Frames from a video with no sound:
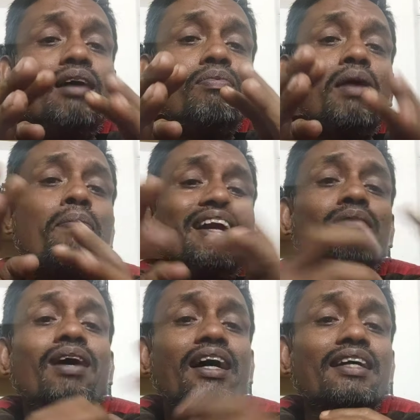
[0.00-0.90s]
আপনারা পানি
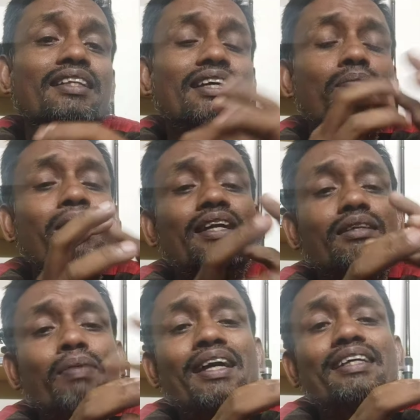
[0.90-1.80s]
মাখাই দিয়ে পানি
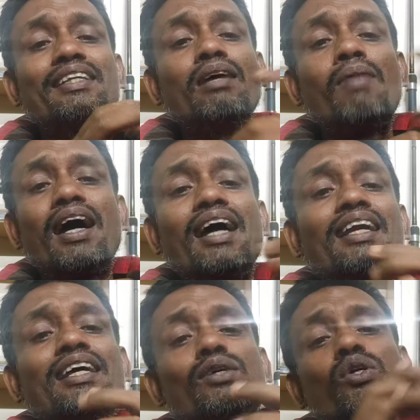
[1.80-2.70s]
পানি দিয়ে
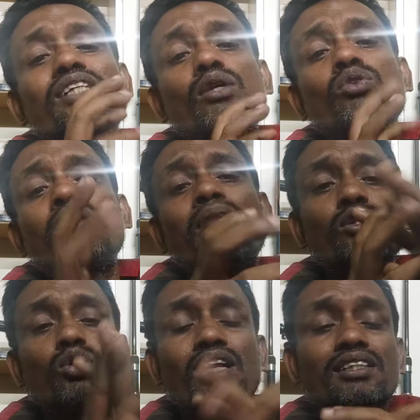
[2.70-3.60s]
মাখাইলেই ওই ছাতুতে
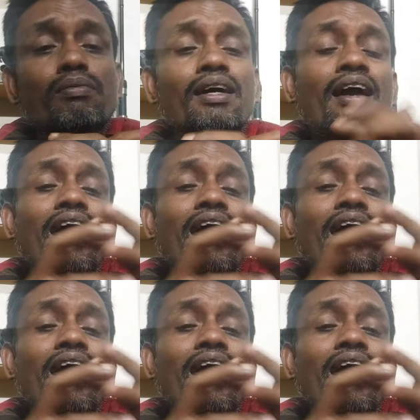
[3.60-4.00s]
মাছ ধরা যাবে